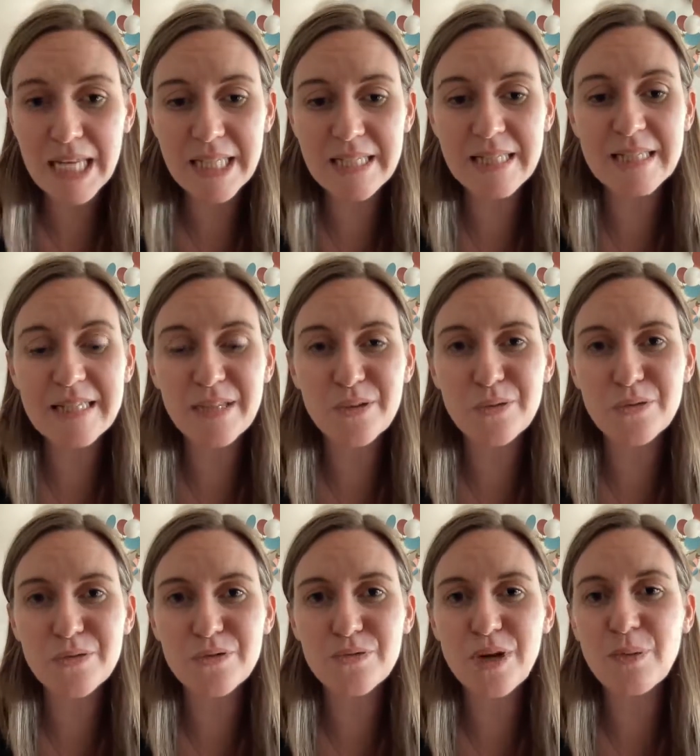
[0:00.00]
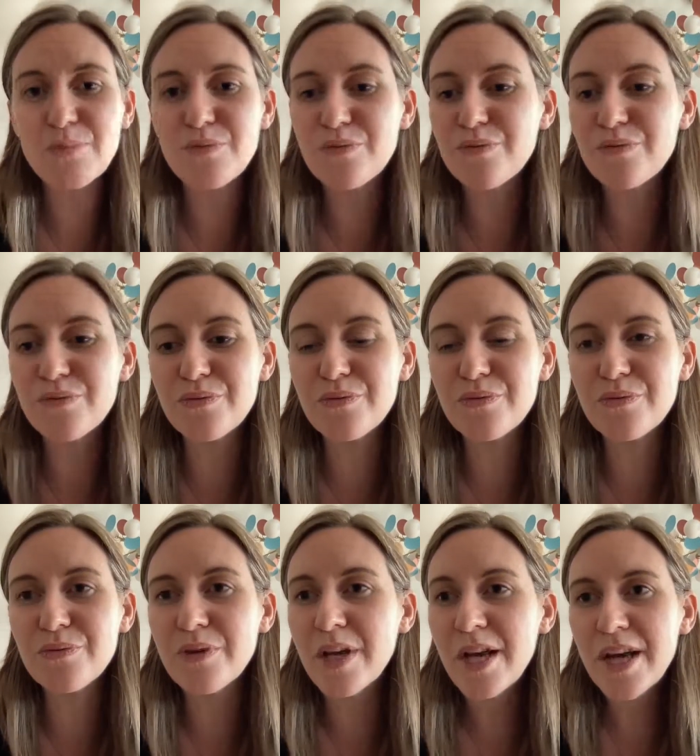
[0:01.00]
L'idée, c'est que ce soit le
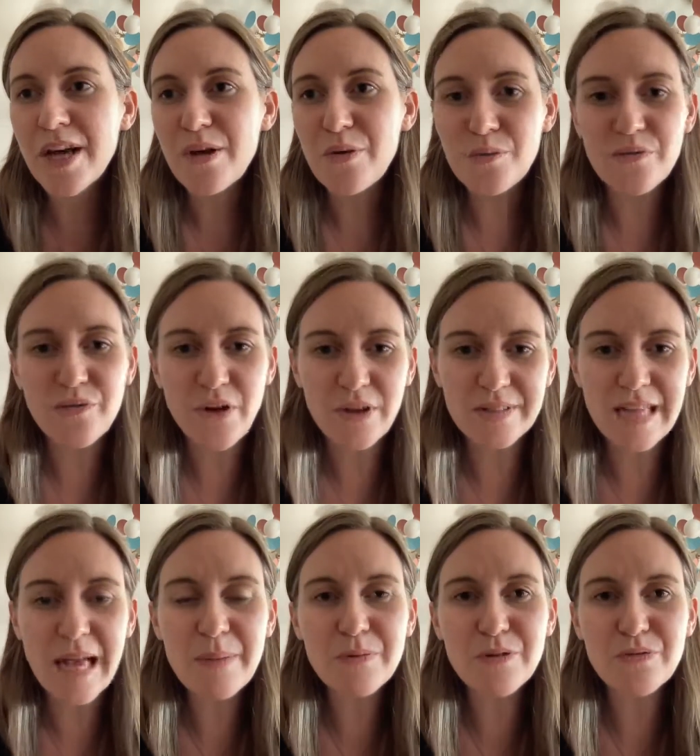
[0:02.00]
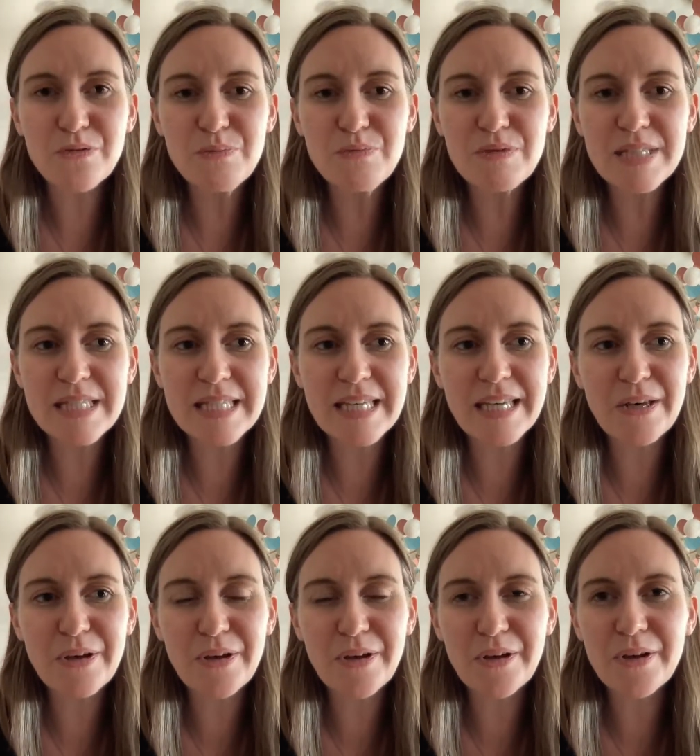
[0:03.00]
plus confortable, que vous puissiez
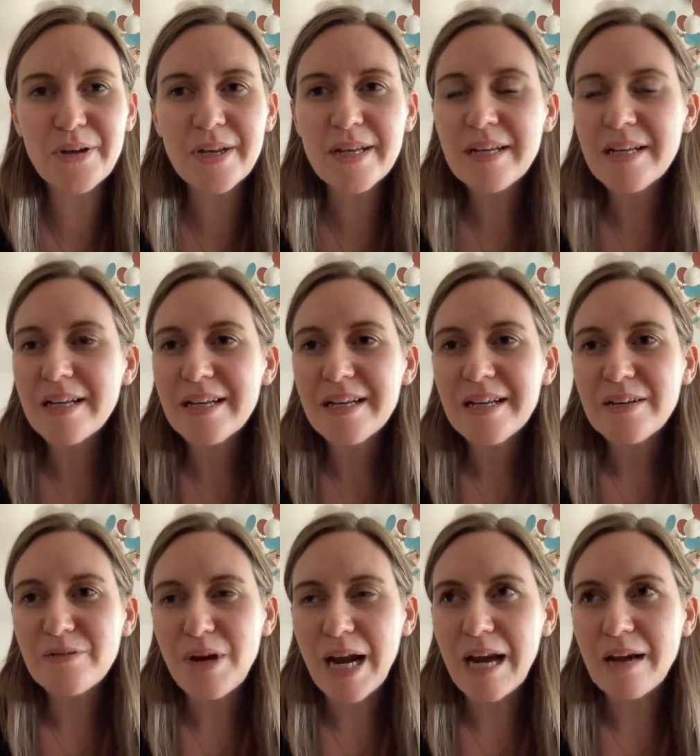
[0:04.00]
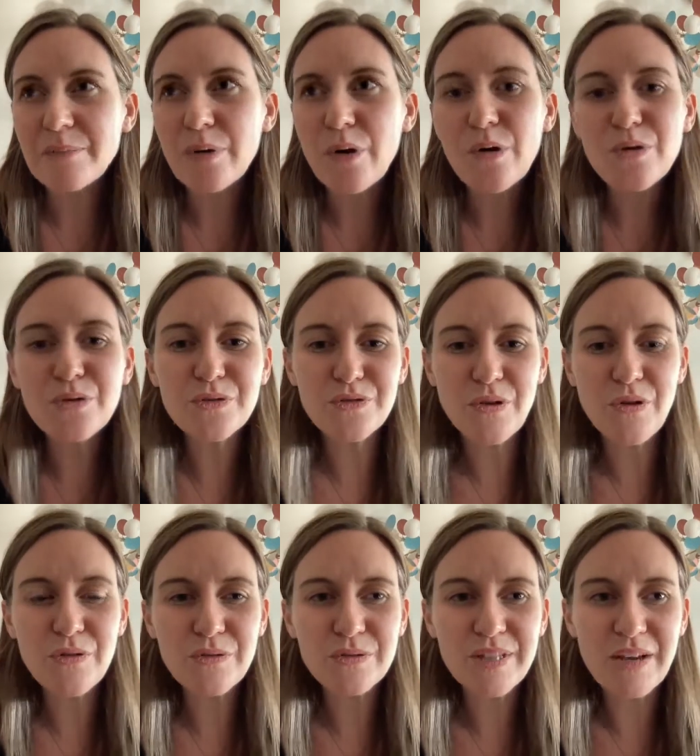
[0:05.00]
euh, voilà, prendre le
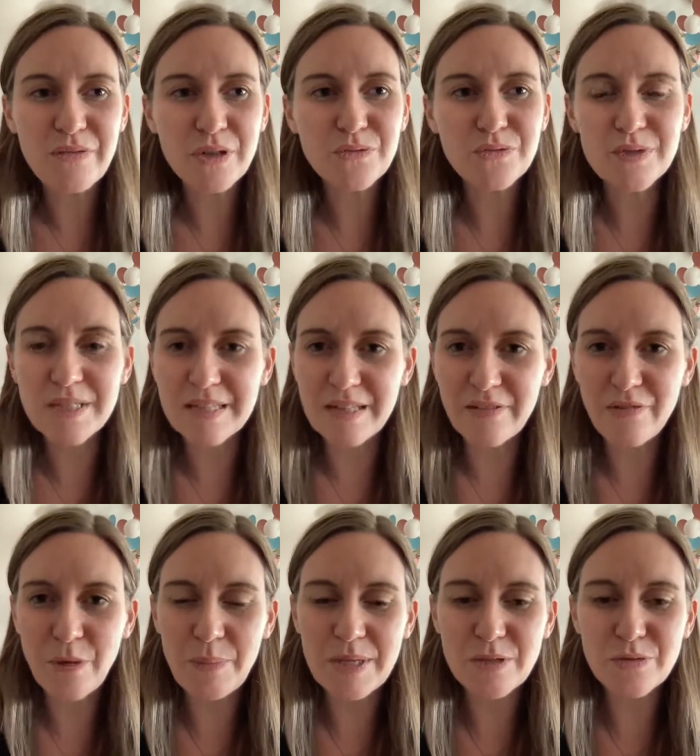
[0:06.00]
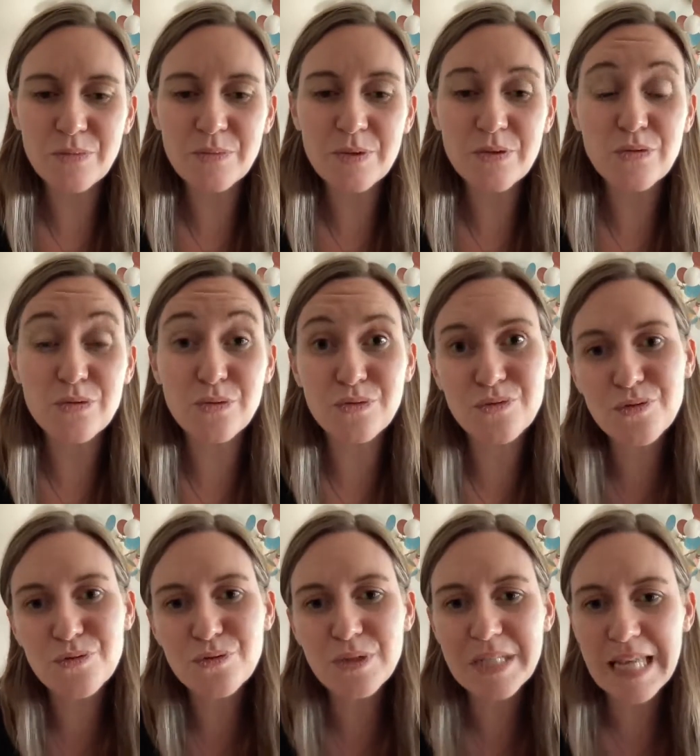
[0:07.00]
temps d'avoir toutes ces informations, parce que sur deux
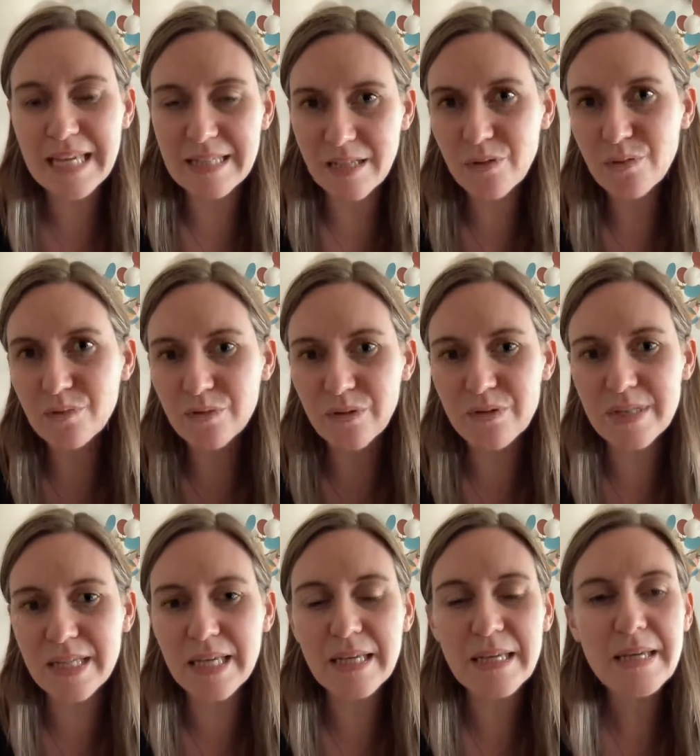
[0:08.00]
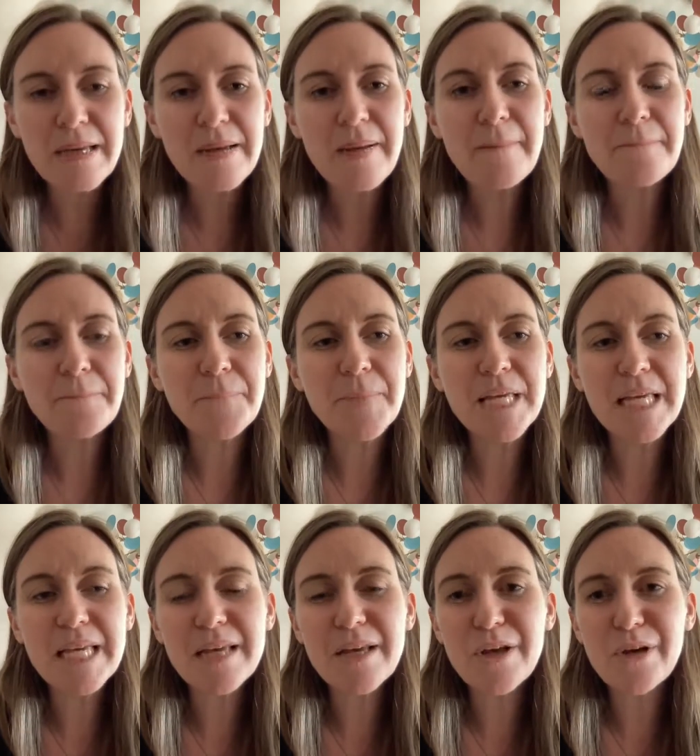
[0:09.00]
jours, c'est assez condensé.
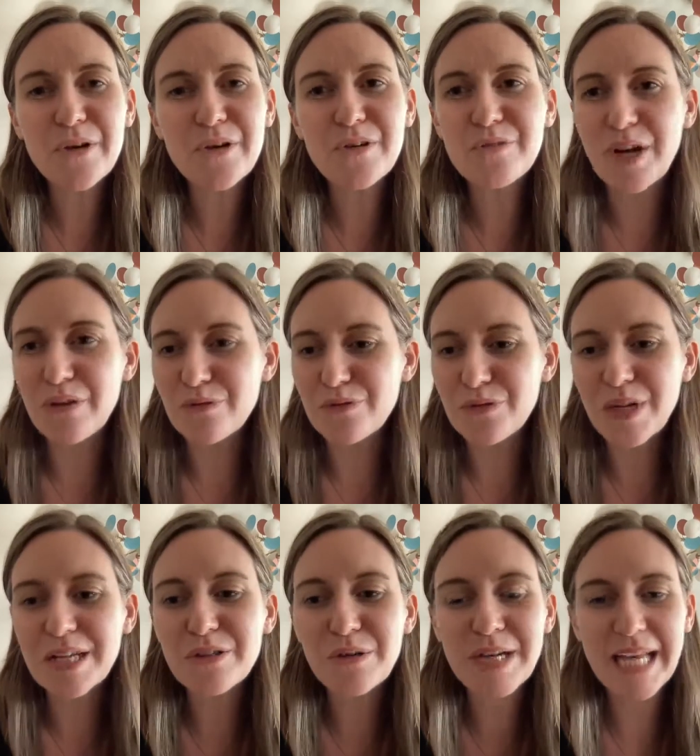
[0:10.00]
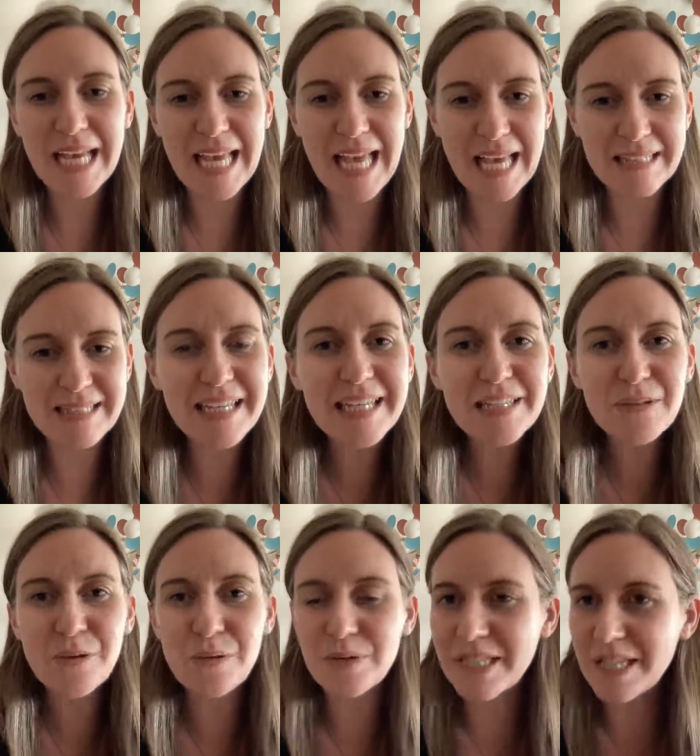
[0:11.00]
Mais euh, voilà, vous aurez le temps de les regarder
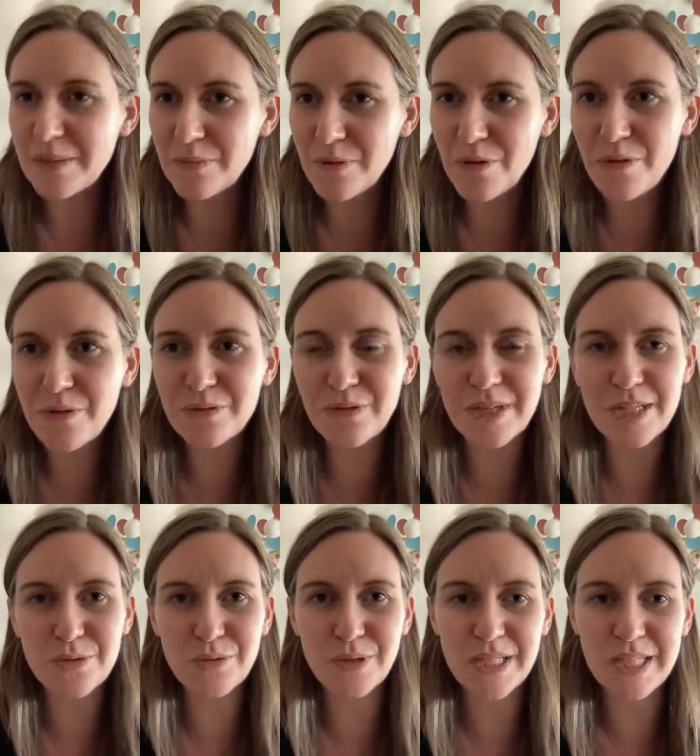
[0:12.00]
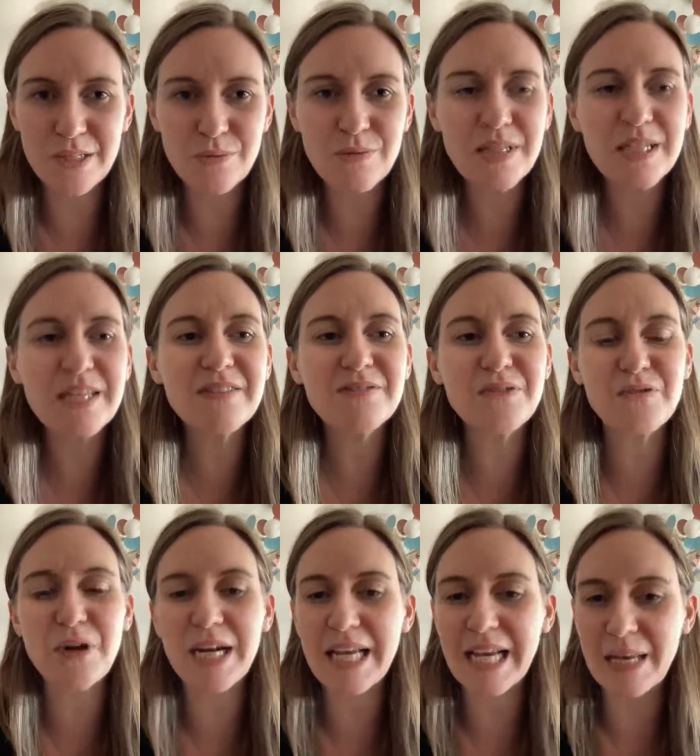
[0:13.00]
tranquillement dans les jours qui suivent, de
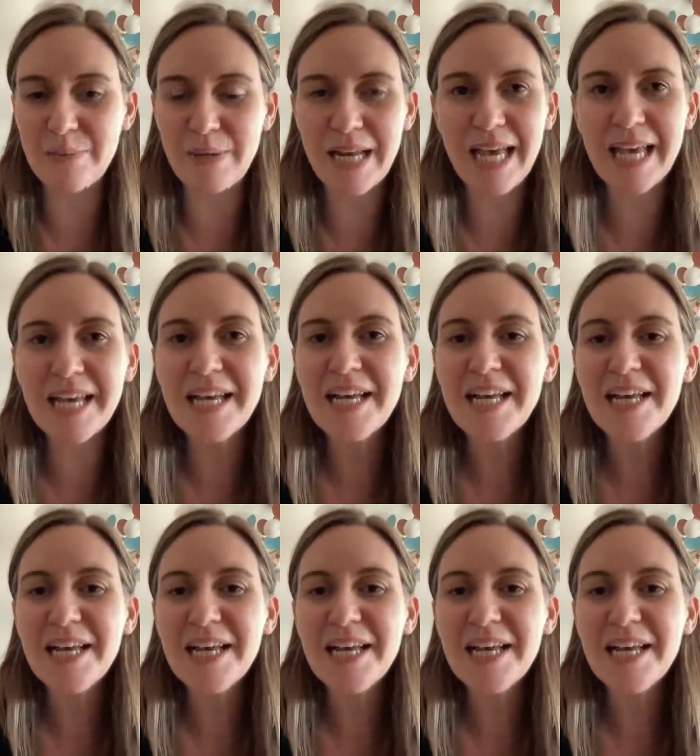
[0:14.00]
voir les replays.